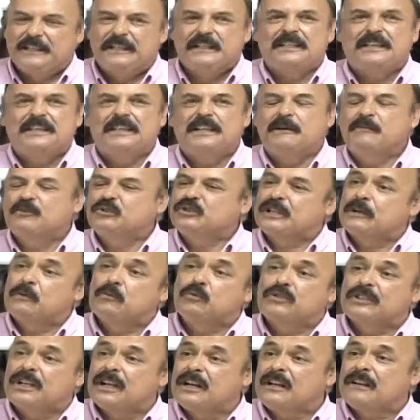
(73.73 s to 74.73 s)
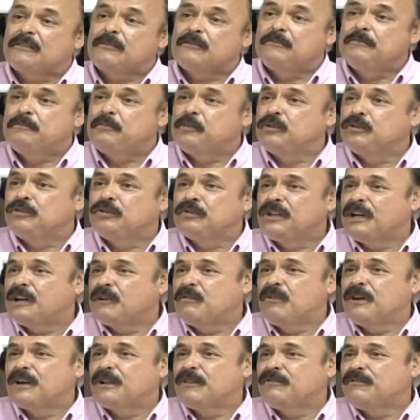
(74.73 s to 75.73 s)
Teníamos que buscar un punto de
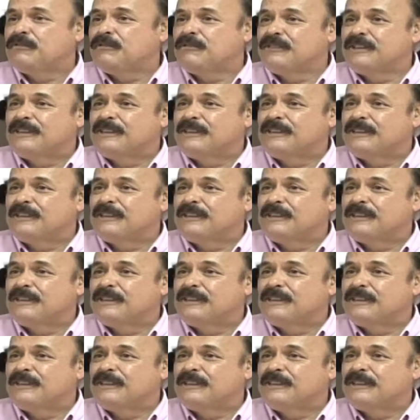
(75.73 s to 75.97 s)
acuerdo